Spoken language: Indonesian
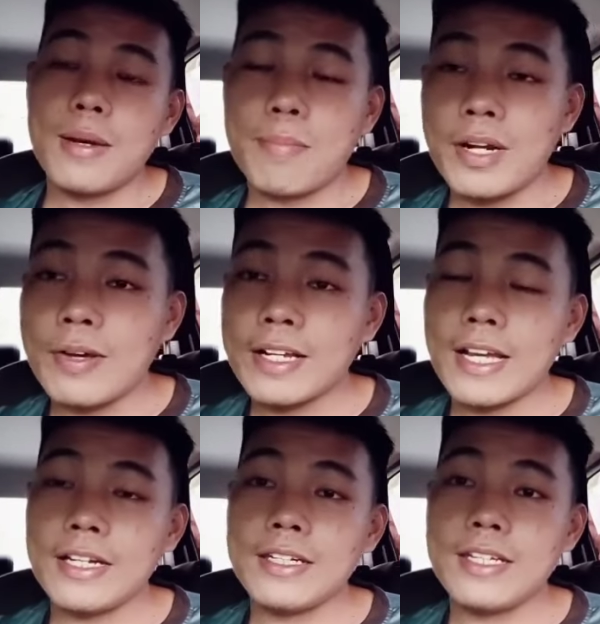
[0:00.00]

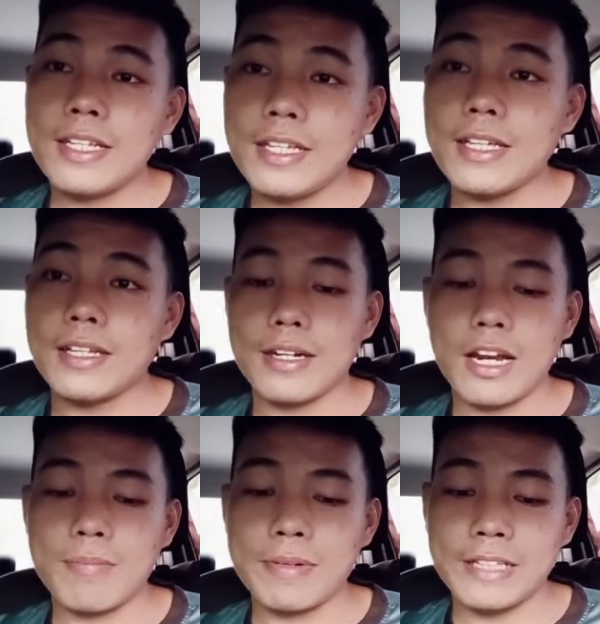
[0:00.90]
menawarkan diri
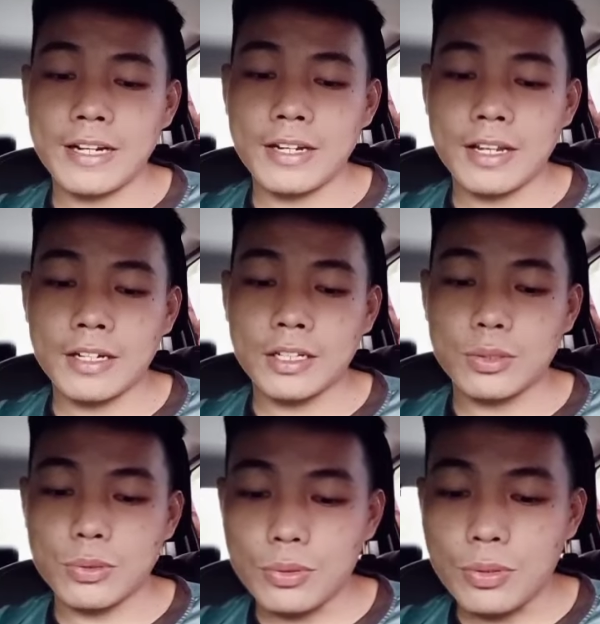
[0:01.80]
dalam pertandingan
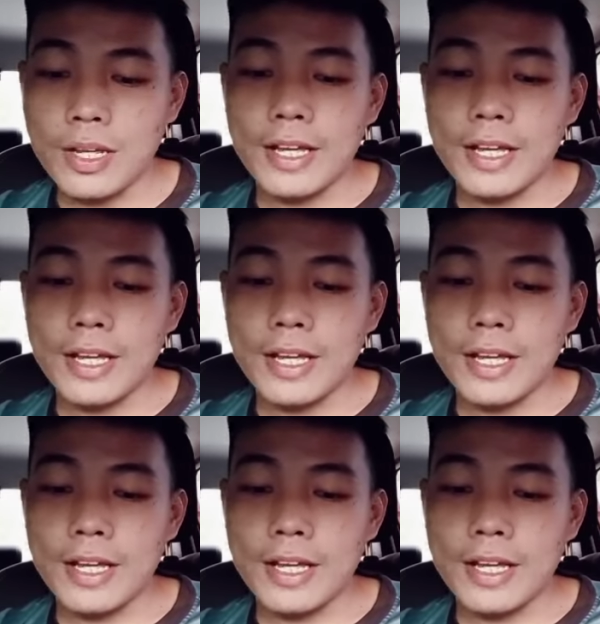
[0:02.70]
itu